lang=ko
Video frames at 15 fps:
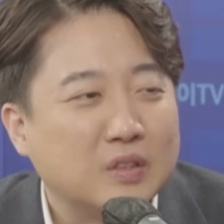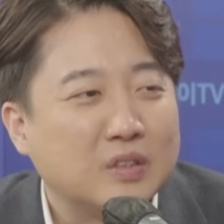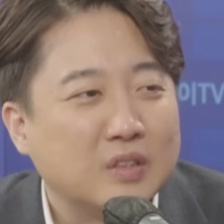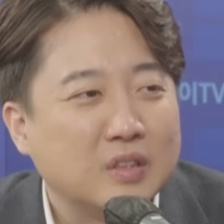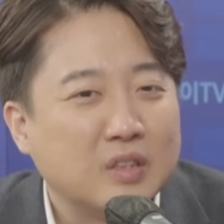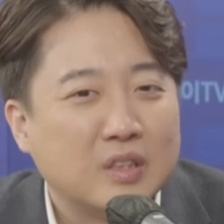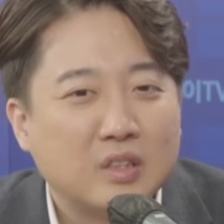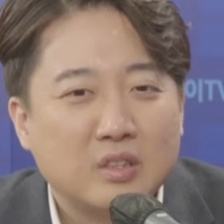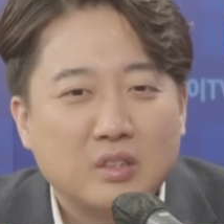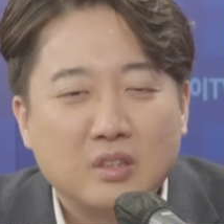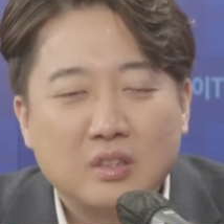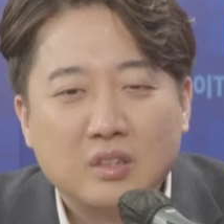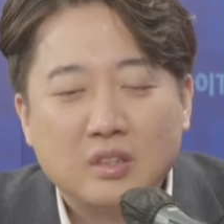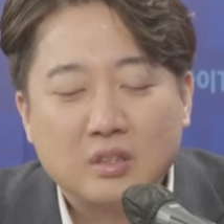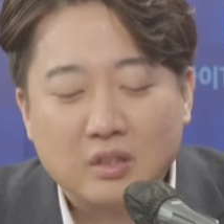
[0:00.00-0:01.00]
음. 그래서 저는
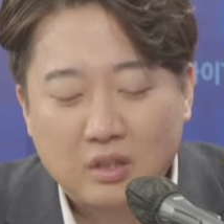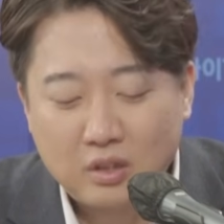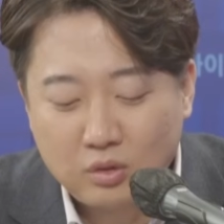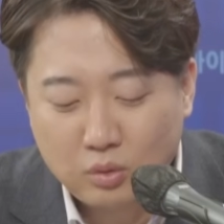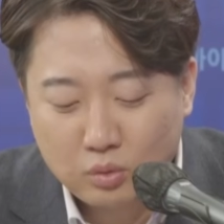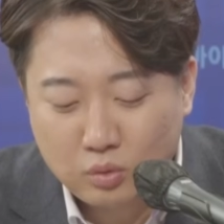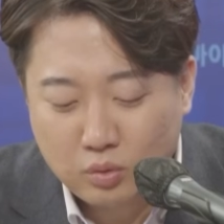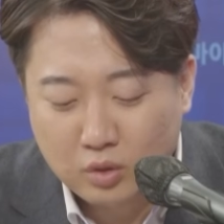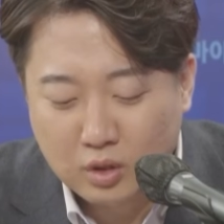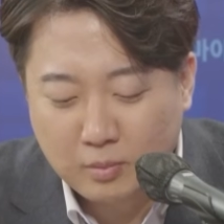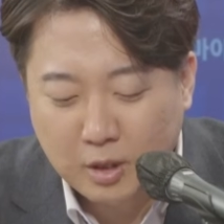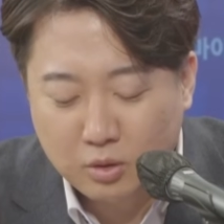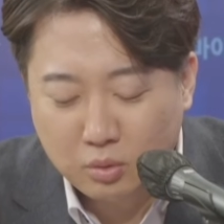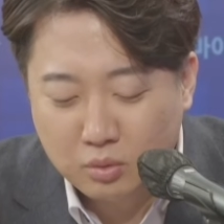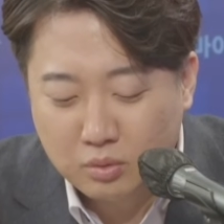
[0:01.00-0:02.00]
음. 한동훈 위원
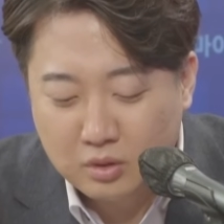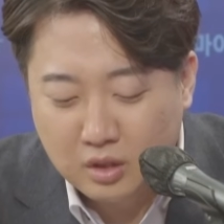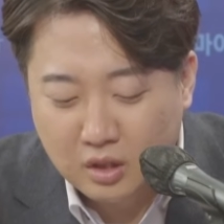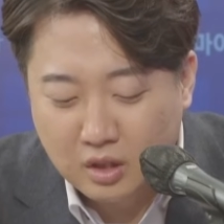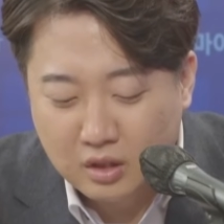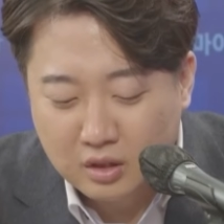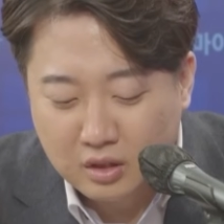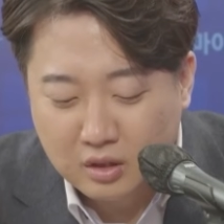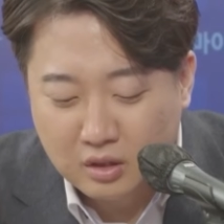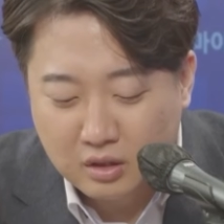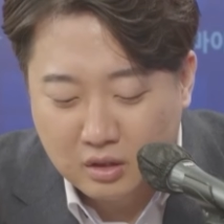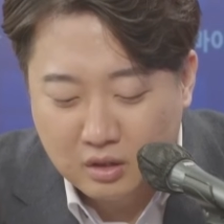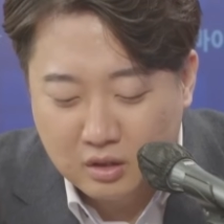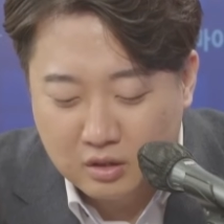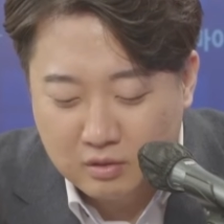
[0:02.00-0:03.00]
말도 잘하는데
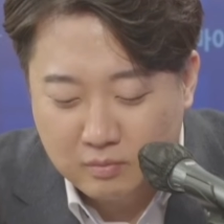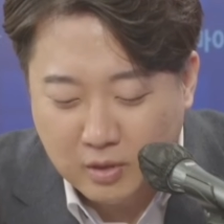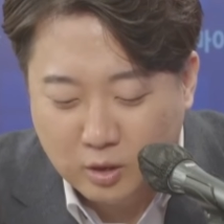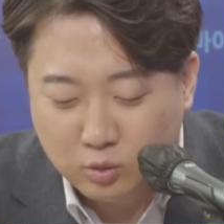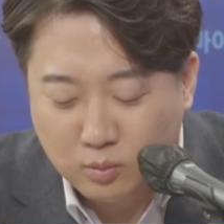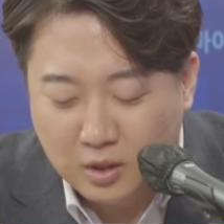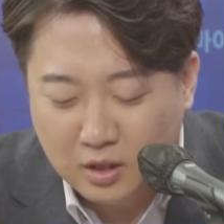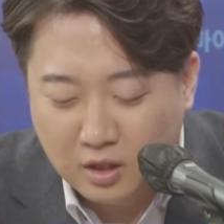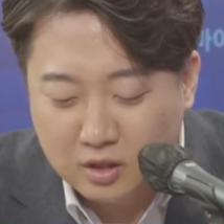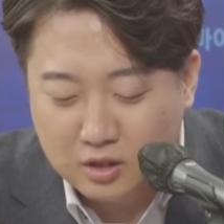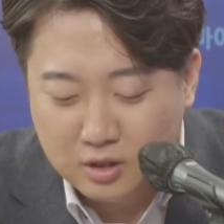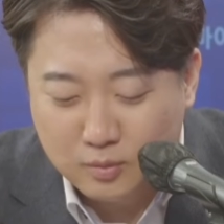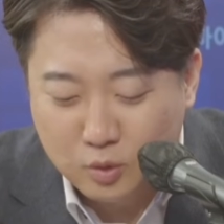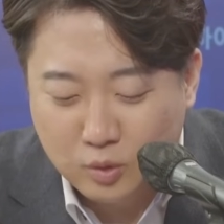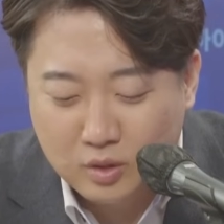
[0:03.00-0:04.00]
방송 많이
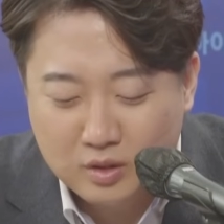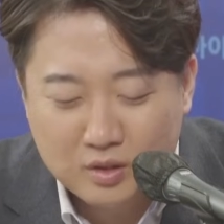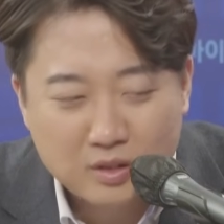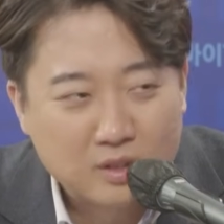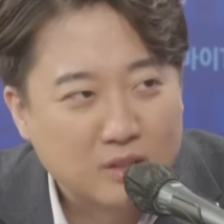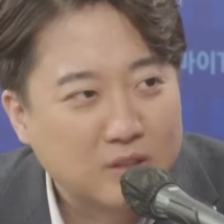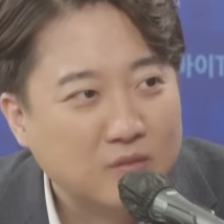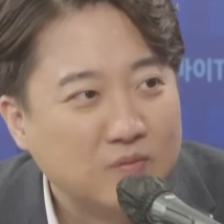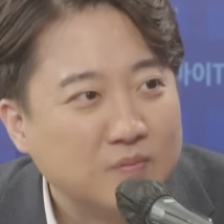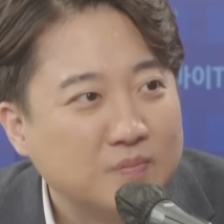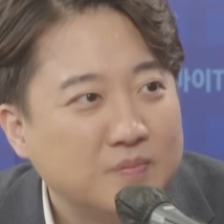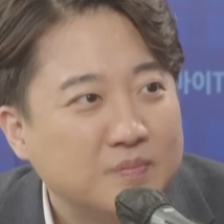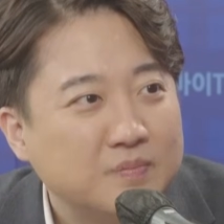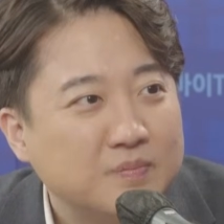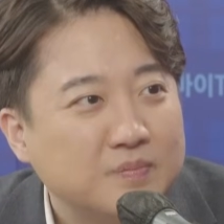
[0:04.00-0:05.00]
나가셨으면 좋겠어요. 네.